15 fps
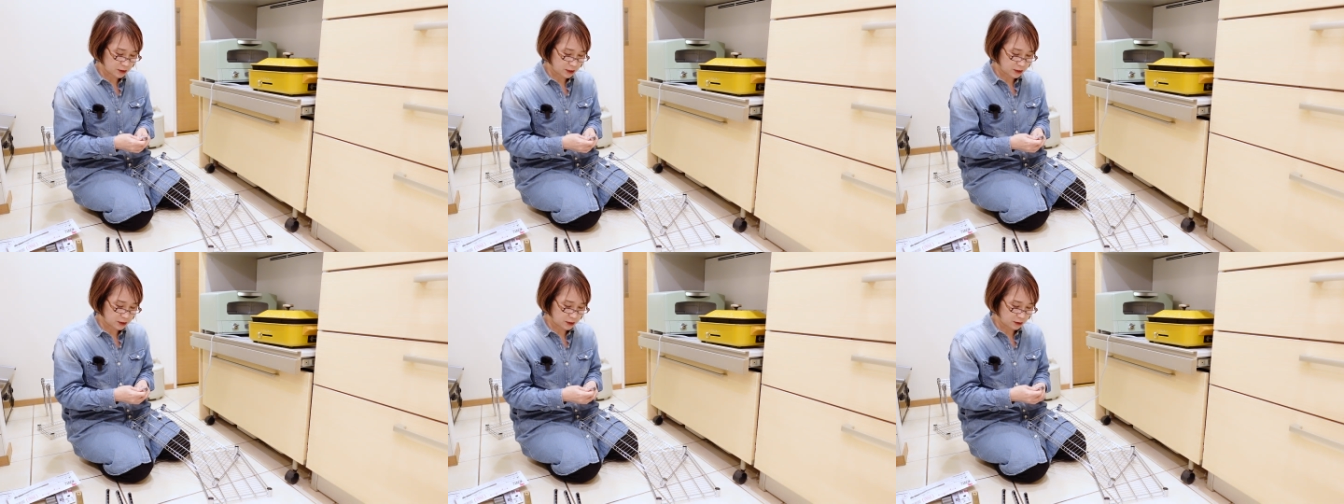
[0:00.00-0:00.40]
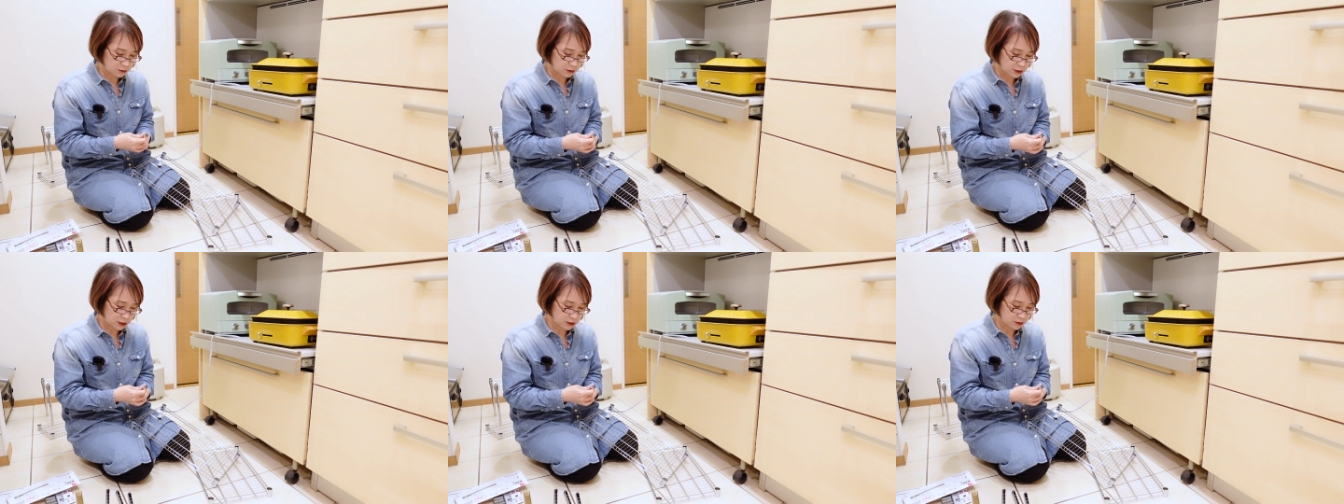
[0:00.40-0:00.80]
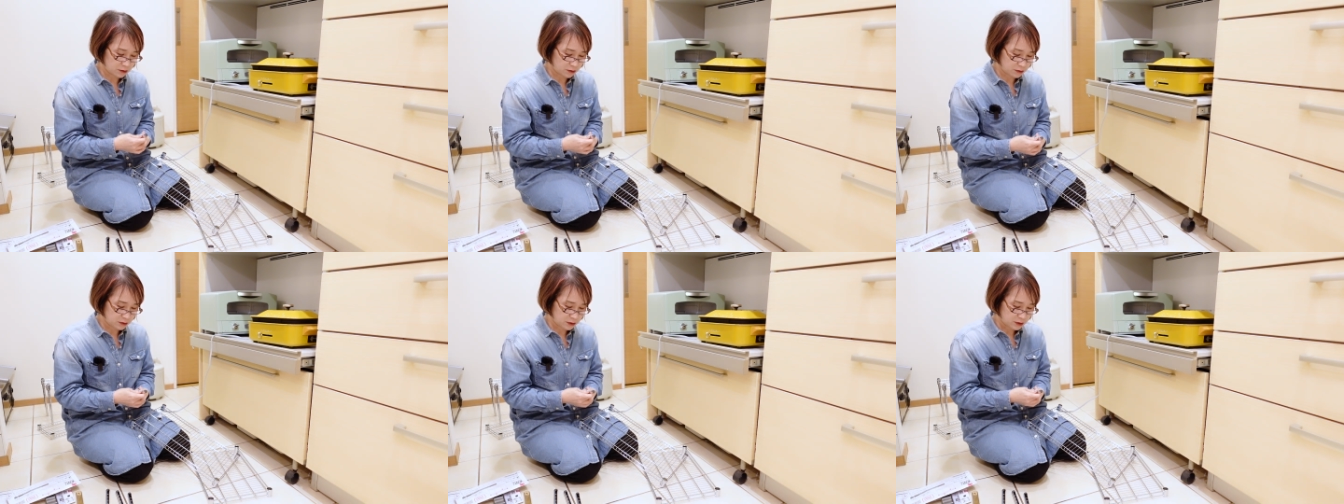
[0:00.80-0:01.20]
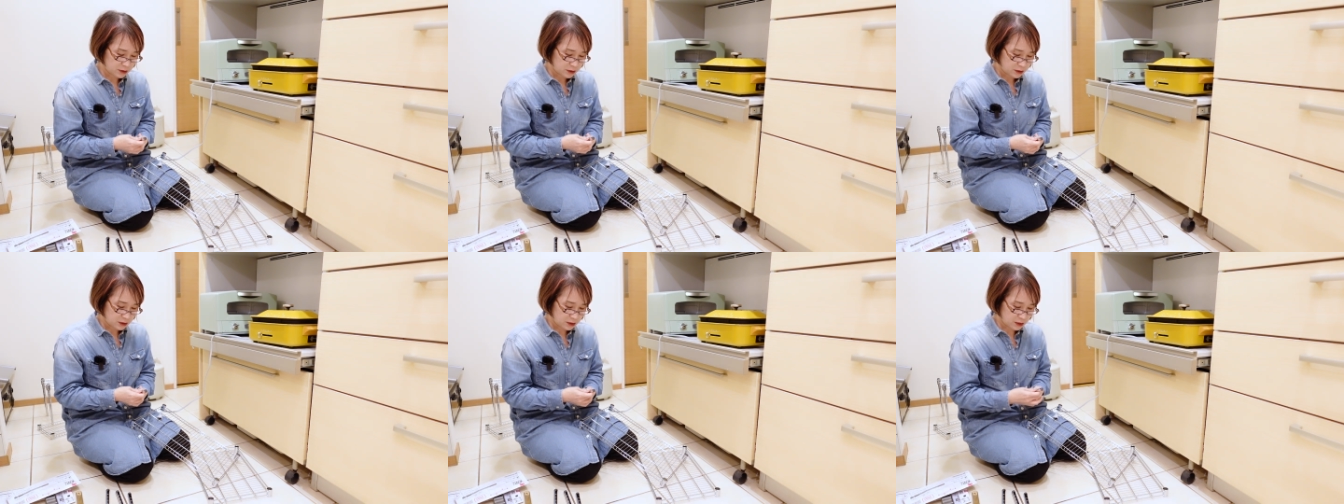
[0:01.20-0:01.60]
いいんちゃうかなと。
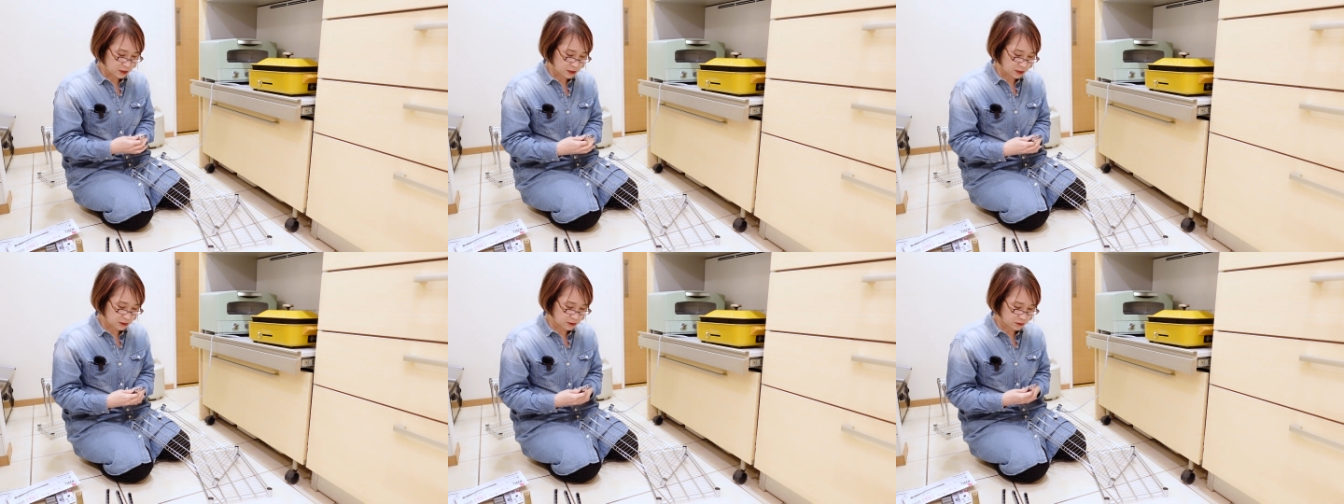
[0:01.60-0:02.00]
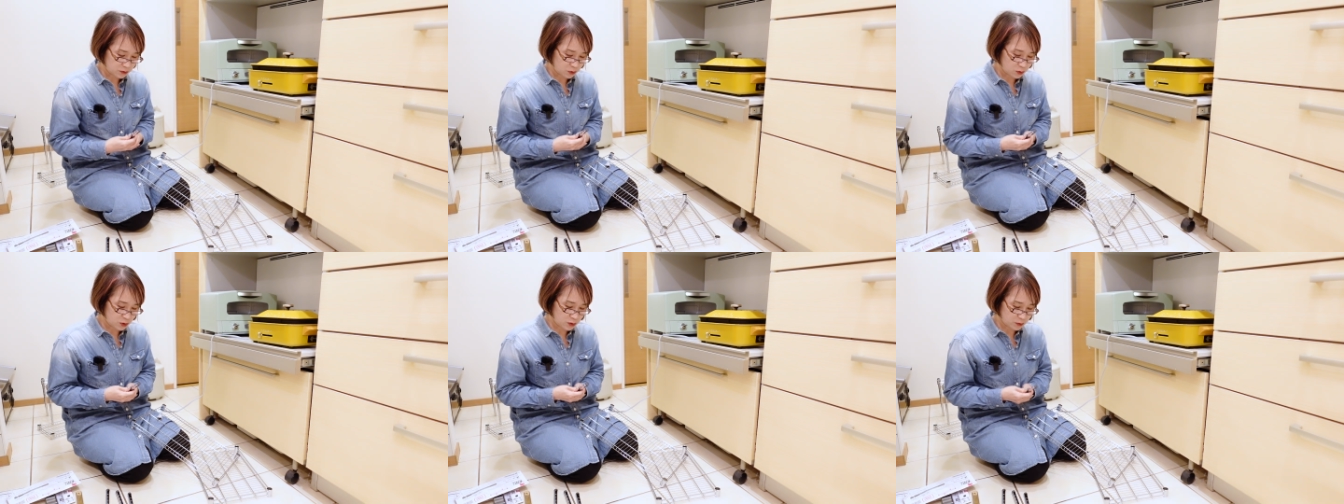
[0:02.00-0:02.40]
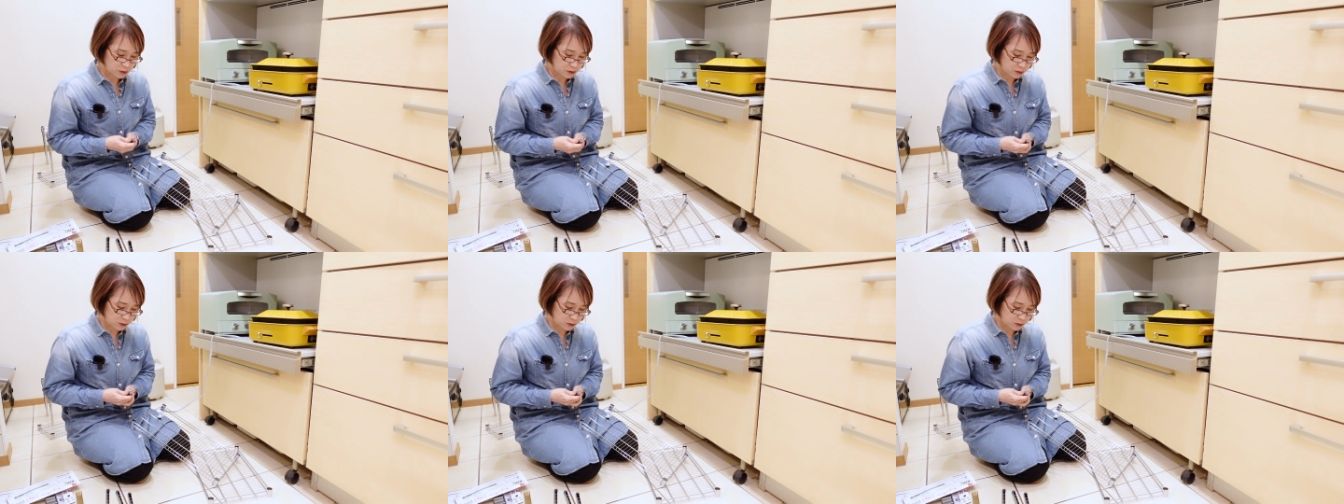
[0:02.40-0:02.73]
なんかとっても